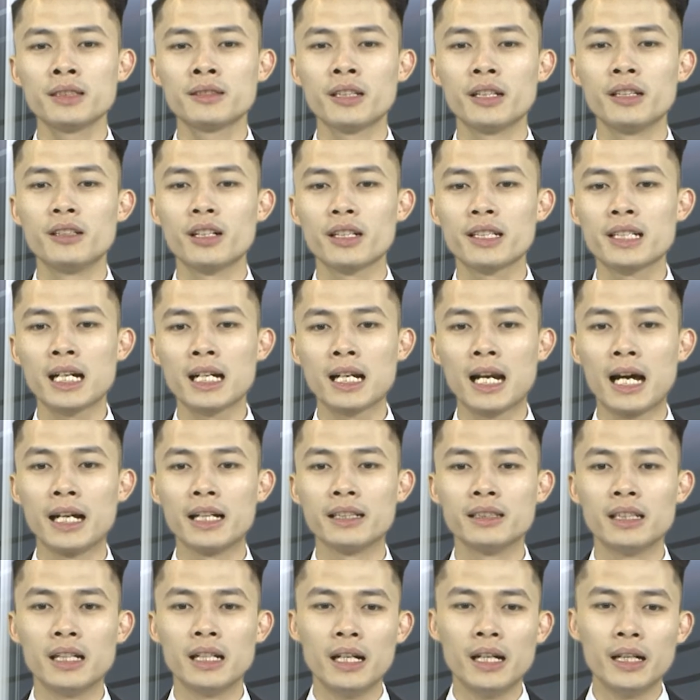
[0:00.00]
xin được nhắc lại,
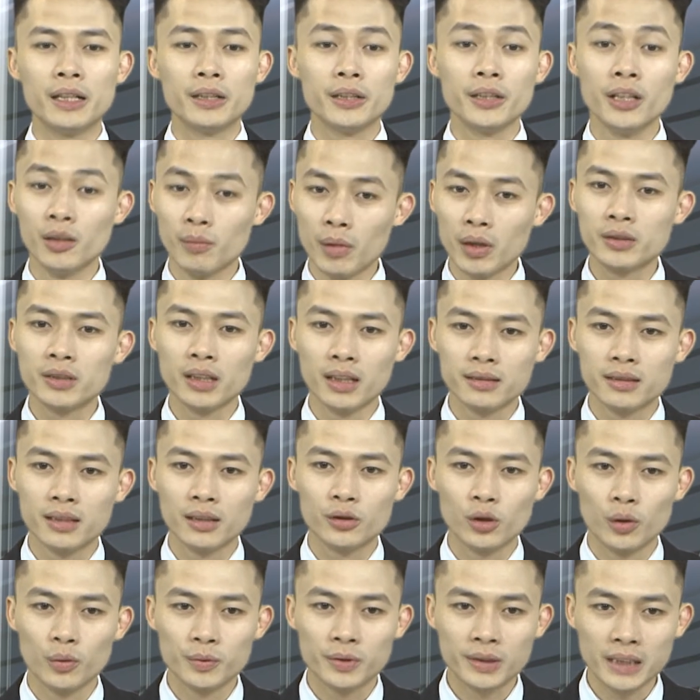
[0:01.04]
Đừng bao giờ sử
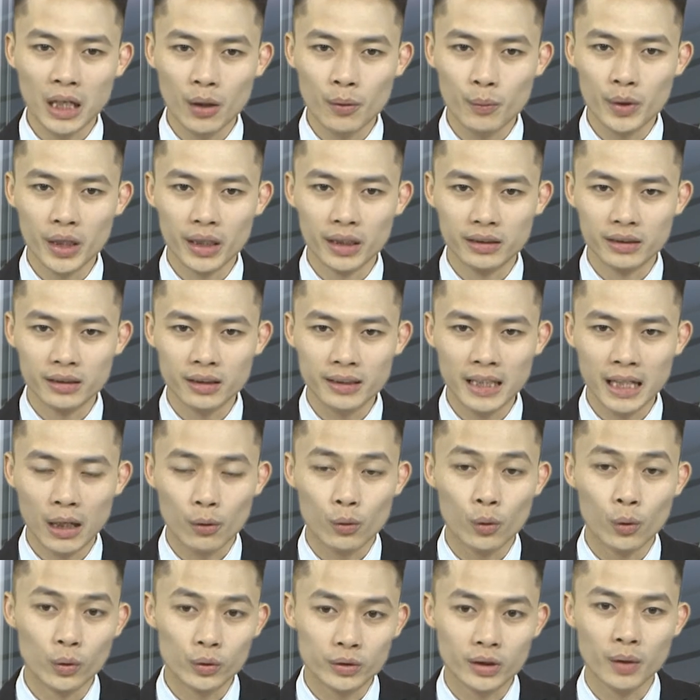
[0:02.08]
dụng sao biển như đạo
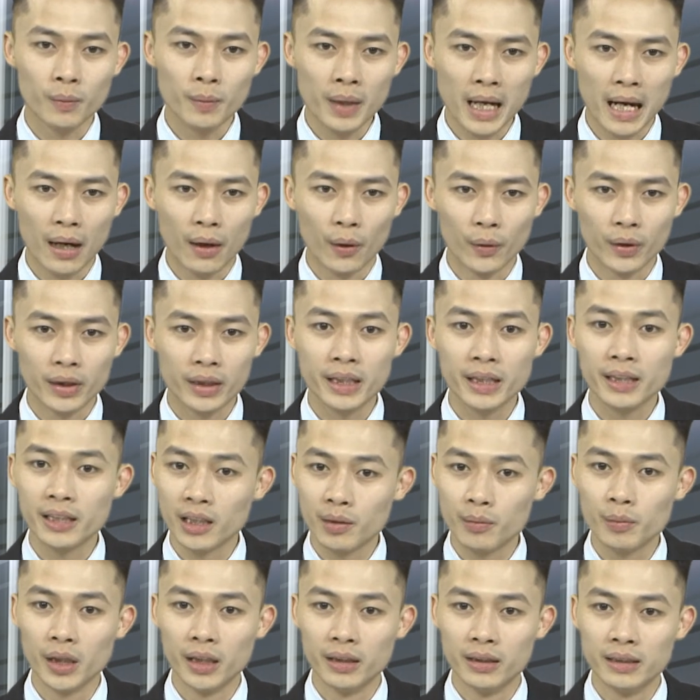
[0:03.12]
cụ sống ảo khi đi
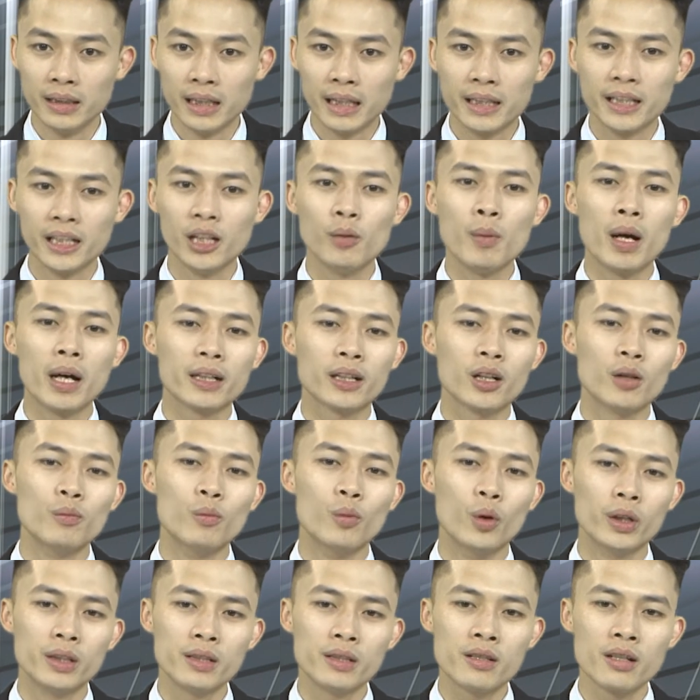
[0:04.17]
biển nếu bạn không
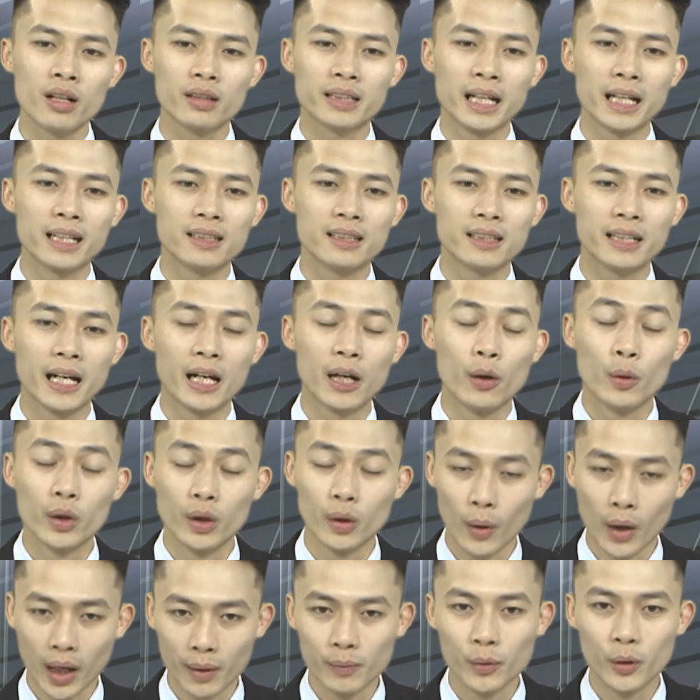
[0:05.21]
muốn trở thành kẻ hủy
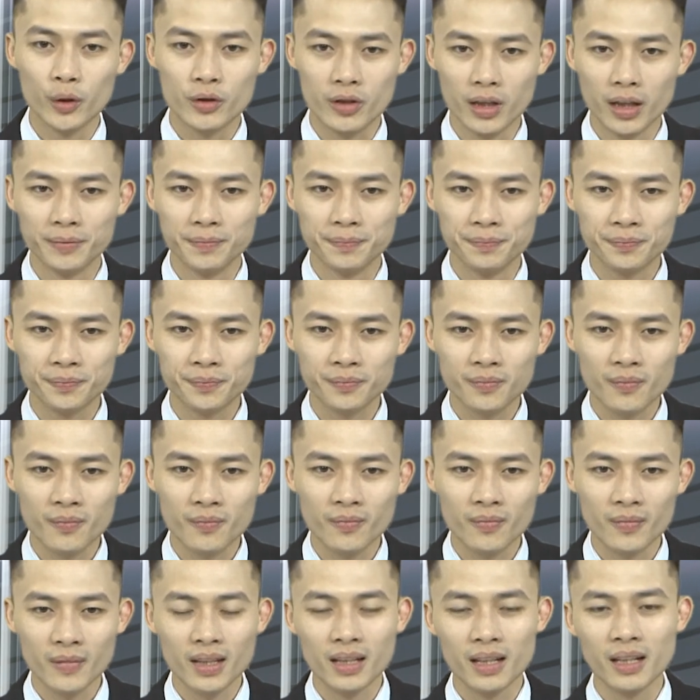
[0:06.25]
hoại môi trường.
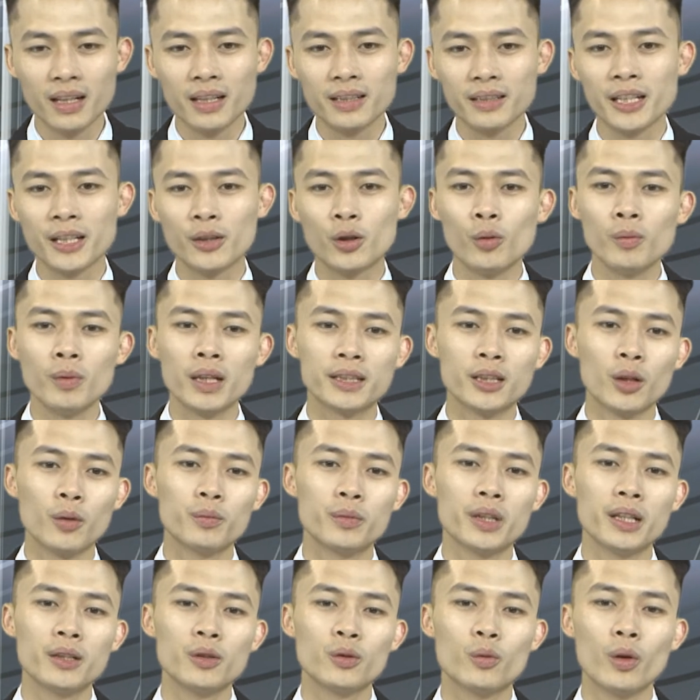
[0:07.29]
Đây cũng là thông
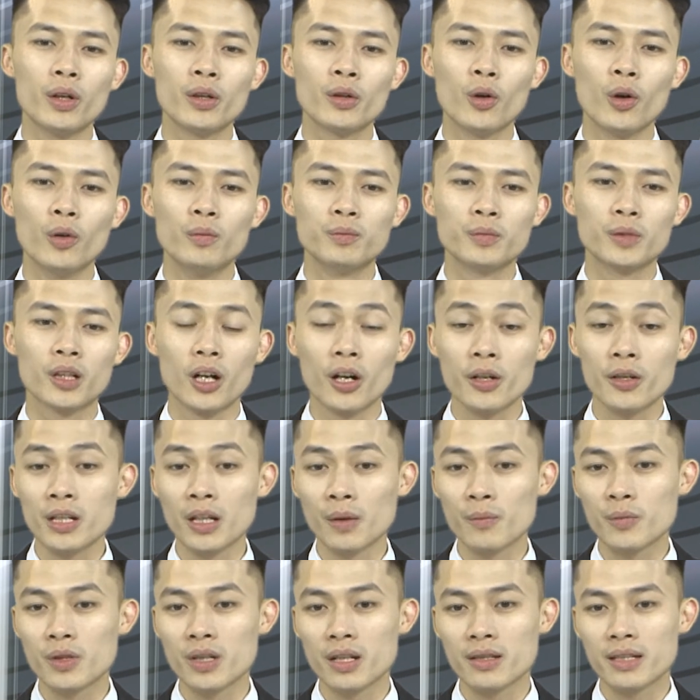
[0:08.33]
tin cuối cùng có
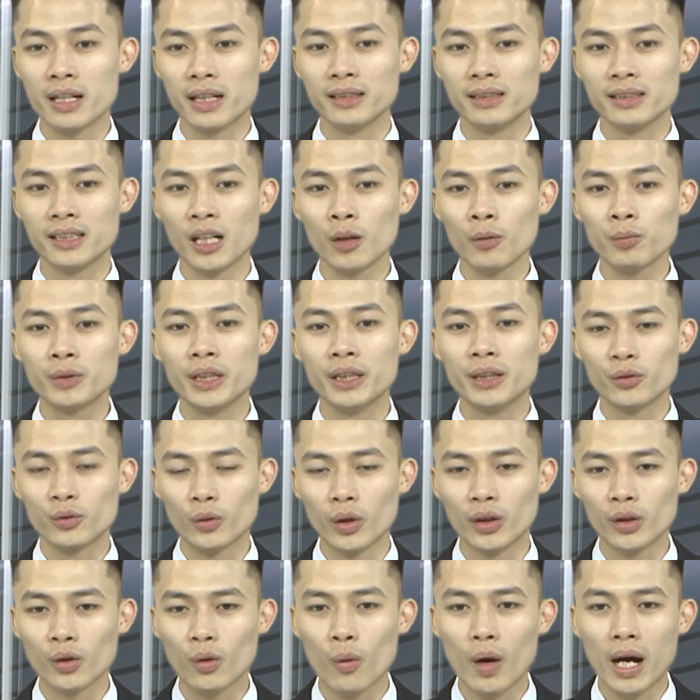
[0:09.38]
trong chương trình Góc nhìn
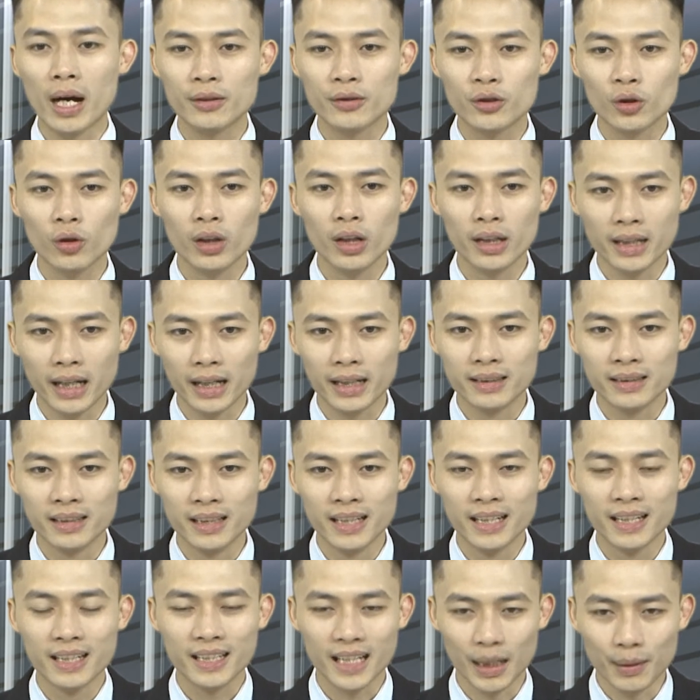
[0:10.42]
tuần qua số lần này.
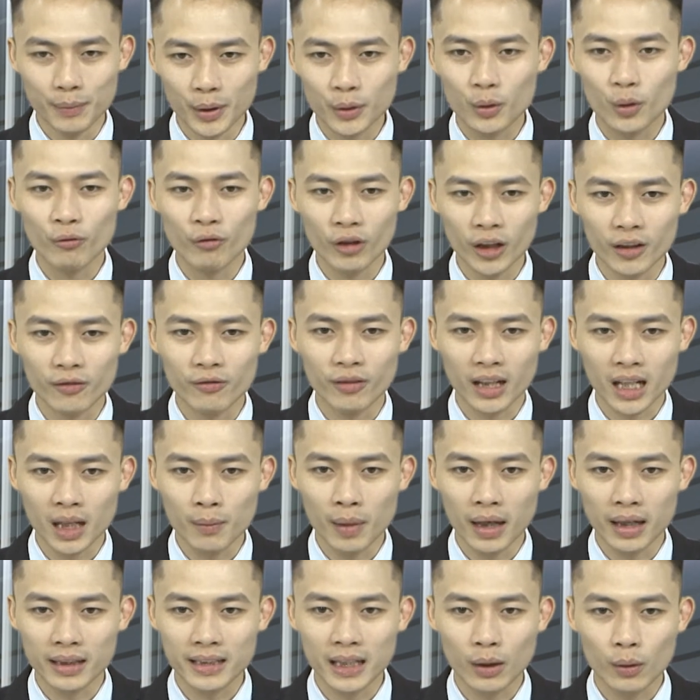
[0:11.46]
Cảm ơn quý vị và các
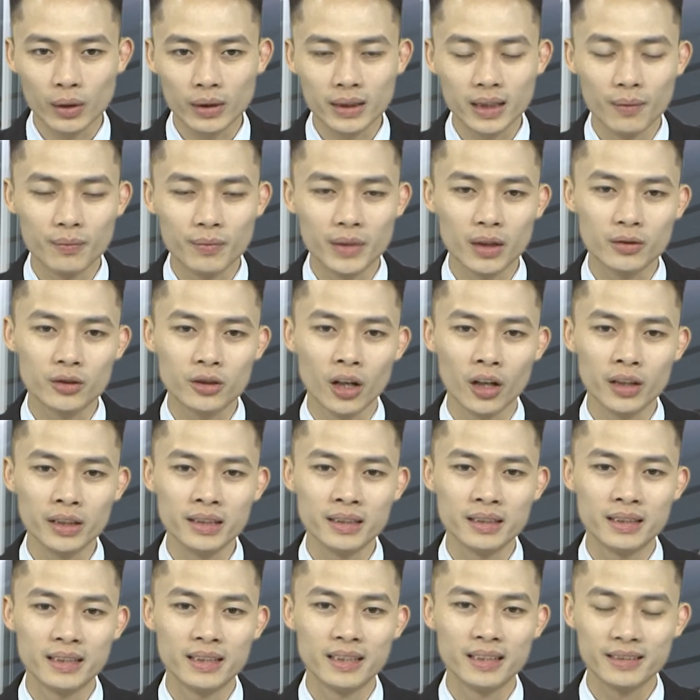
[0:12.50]
bạn đã quan tâm theo dõi.
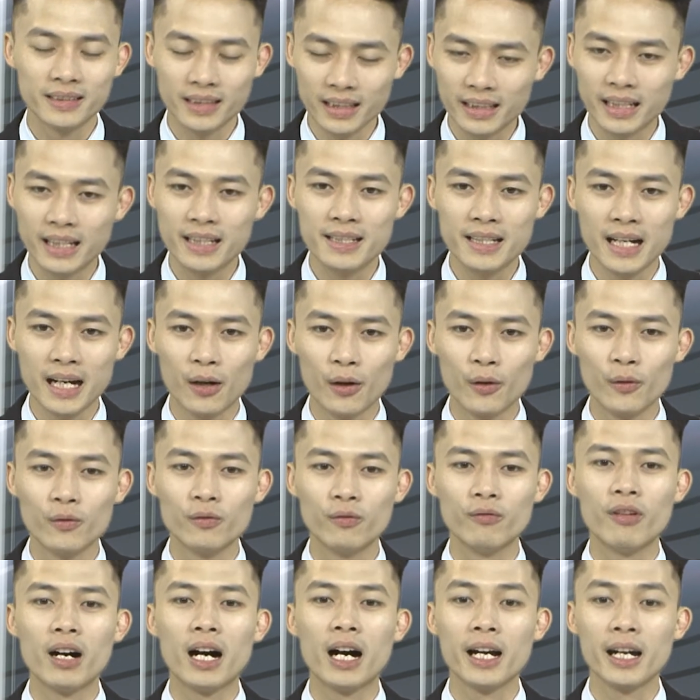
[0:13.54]
Xin kính chào
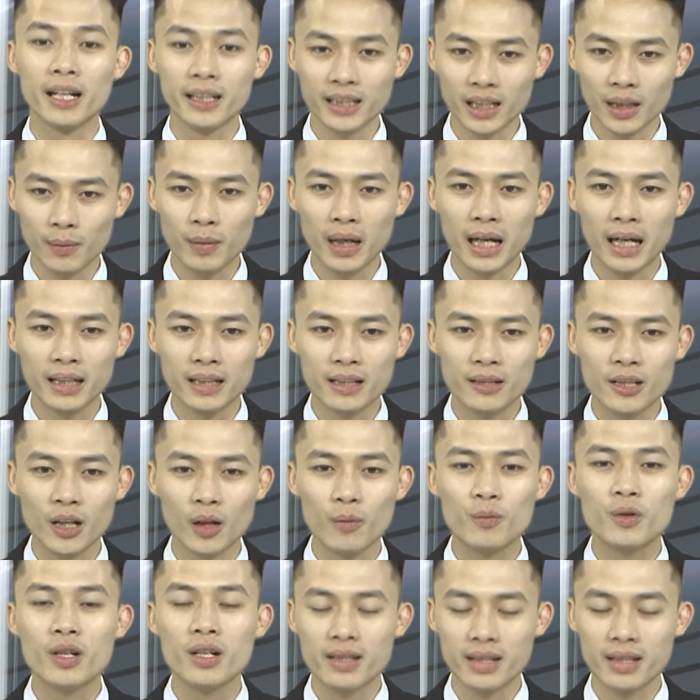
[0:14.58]
và hẹn gặp lại trong chương